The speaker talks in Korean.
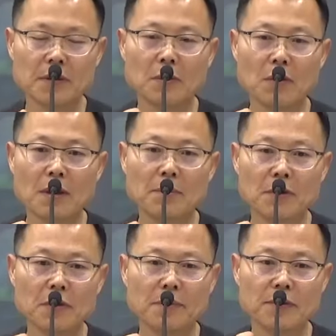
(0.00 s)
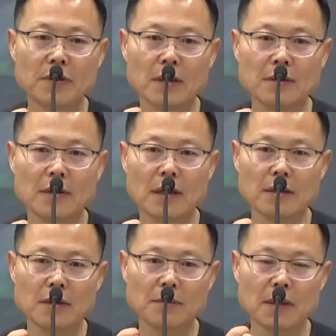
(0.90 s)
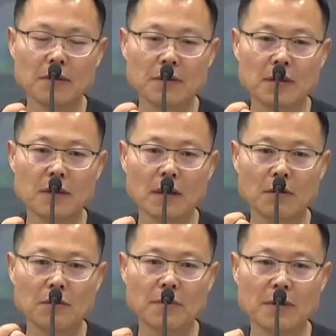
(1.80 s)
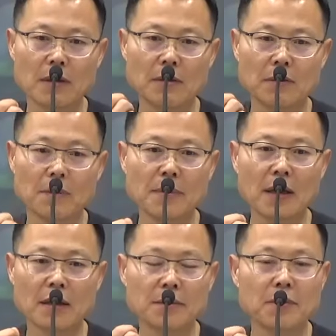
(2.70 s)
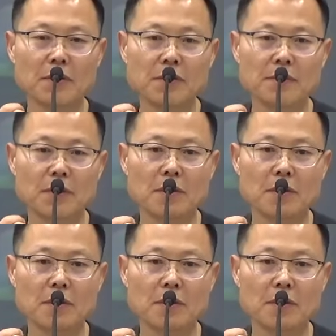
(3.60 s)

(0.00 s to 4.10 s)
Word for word: 그 온갖 모습 중에는 내가 정말로 싫어하고 미워하고 원망하는 모습도